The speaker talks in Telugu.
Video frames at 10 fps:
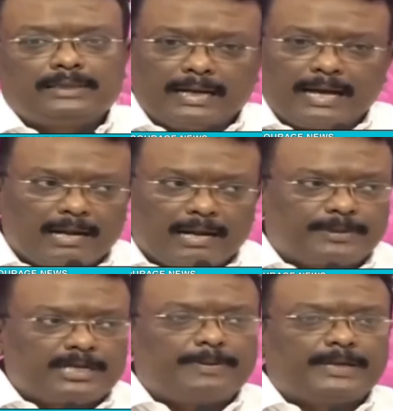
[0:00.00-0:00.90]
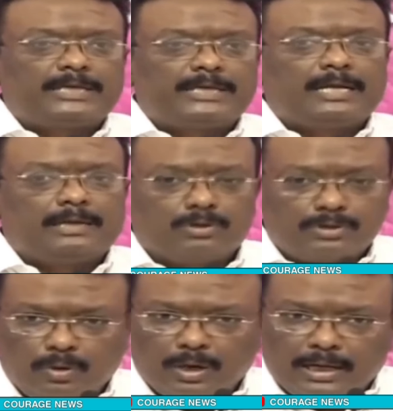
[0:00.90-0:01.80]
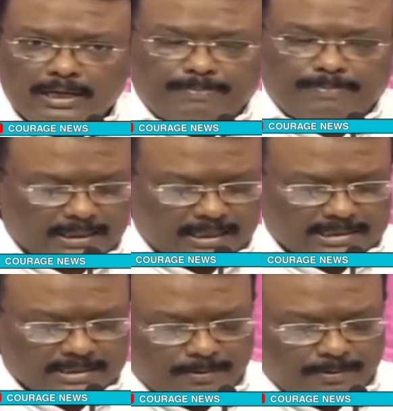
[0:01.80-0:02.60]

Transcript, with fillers: తెలంగాణ ప్రజల పక్షాన ఈరోజు ఈ పత్రికా